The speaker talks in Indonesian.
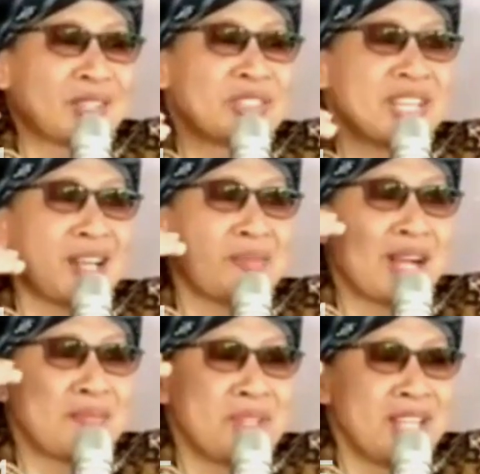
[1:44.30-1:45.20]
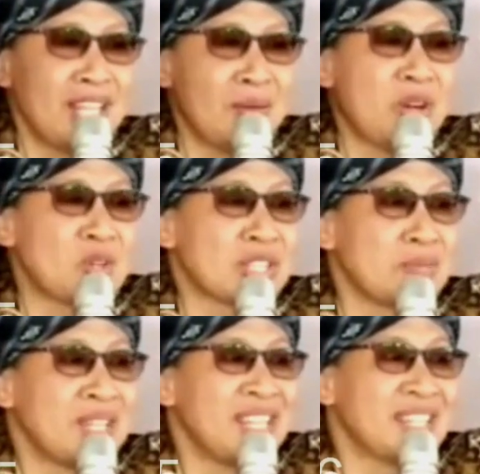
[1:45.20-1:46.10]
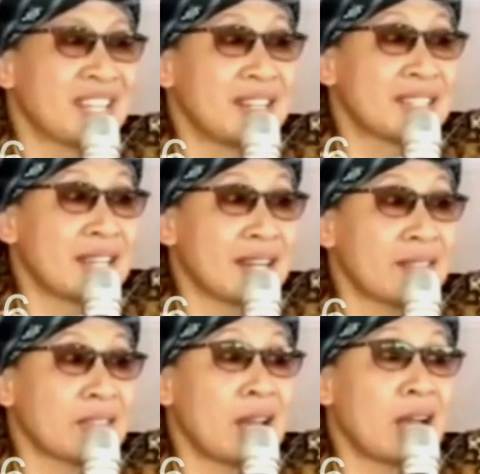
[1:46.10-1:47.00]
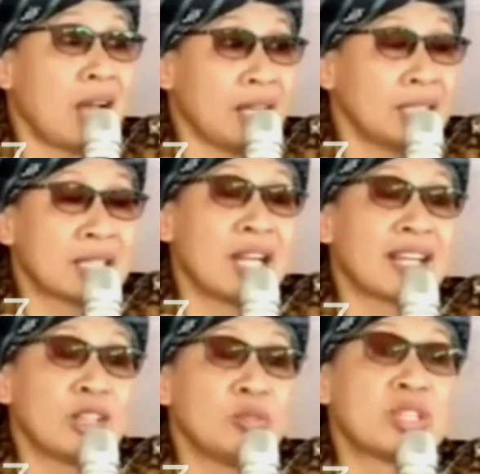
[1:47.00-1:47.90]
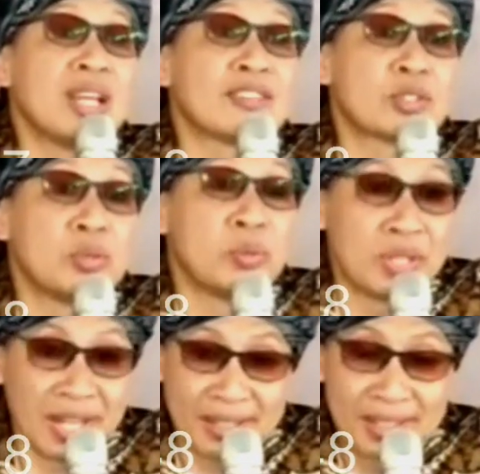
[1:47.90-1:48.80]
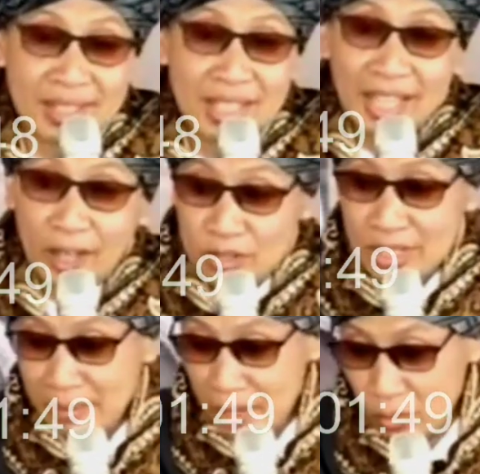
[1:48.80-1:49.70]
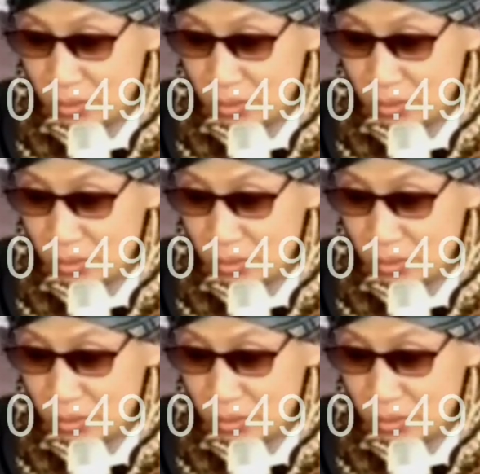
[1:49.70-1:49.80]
atau cara mengambil ilmu harus kembali dengan cara talaki. Talaki itu jelas gurunya. Kalau zaman